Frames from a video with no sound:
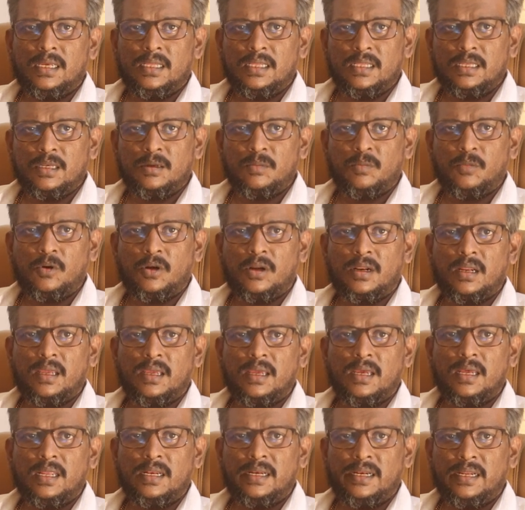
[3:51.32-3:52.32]
இதுக்கு
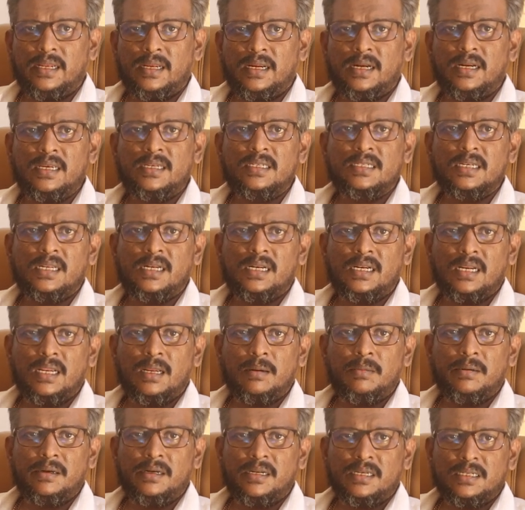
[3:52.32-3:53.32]
முறையாக டி அடிக்ஷன்
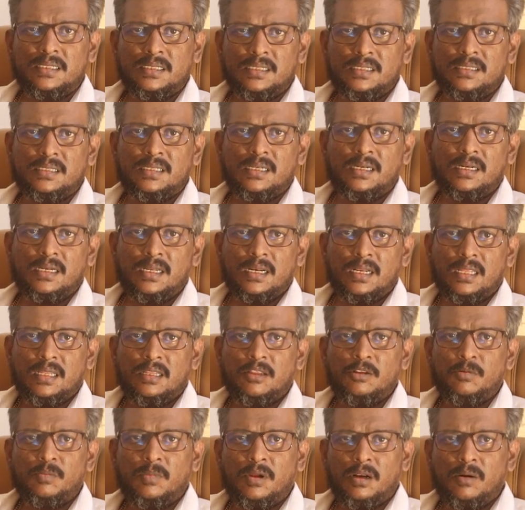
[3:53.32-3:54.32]
ரீஹாபிலிட்டேஷன் சென்டர்
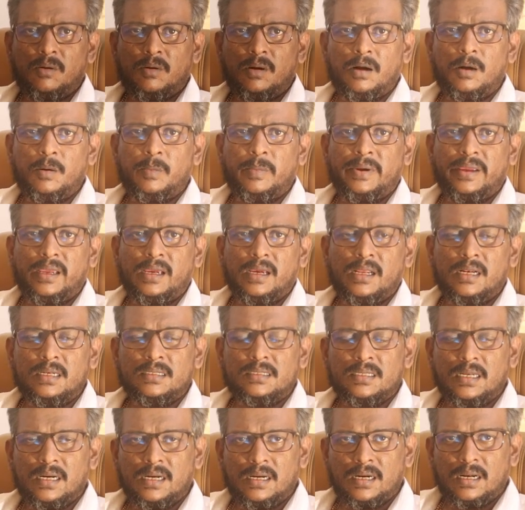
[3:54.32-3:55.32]
அதாவது மறுவாழ் மையங்கள்
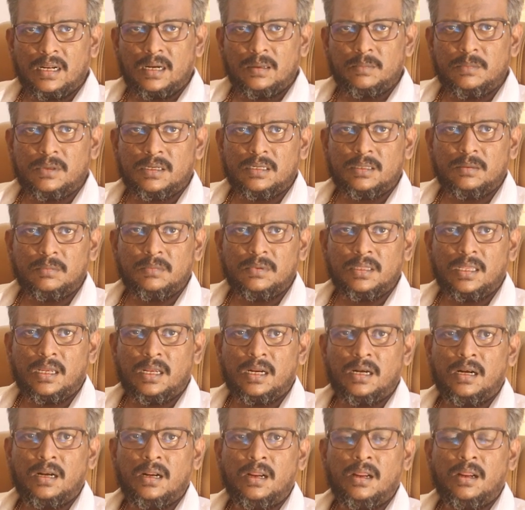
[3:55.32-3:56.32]
சென்றால்
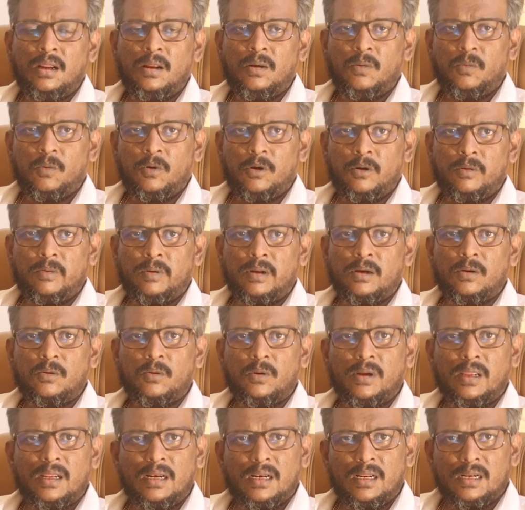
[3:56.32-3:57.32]
மட்டும்தான் ஒருவர்
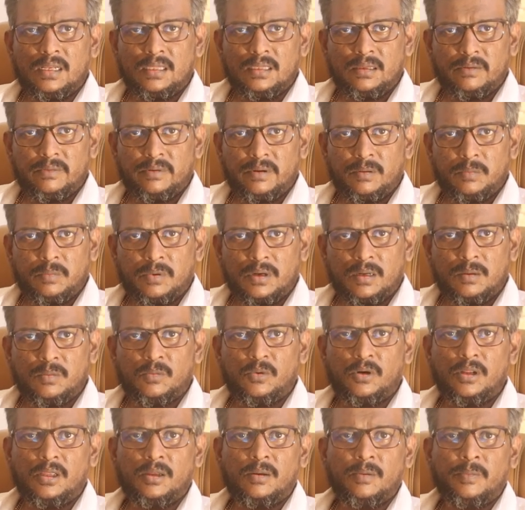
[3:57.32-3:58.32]
குடியிலிருந்து விடுபட
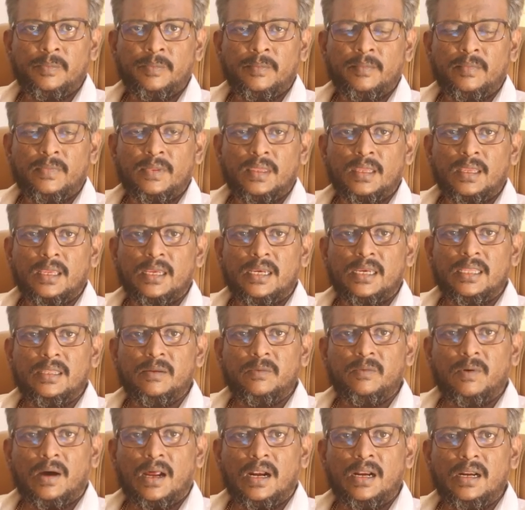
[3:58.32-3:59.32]
முடியும் இது
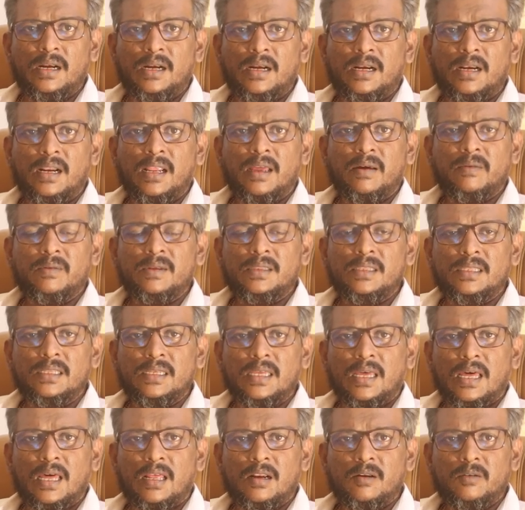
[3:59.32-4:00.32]
வாலண்ட்ரியாக வந்து
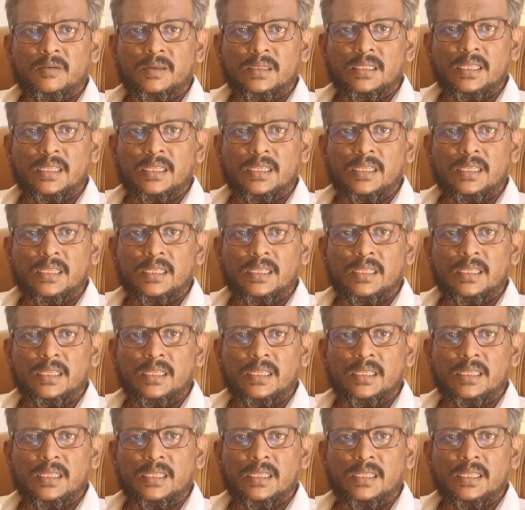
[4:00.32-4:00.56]
யாரும்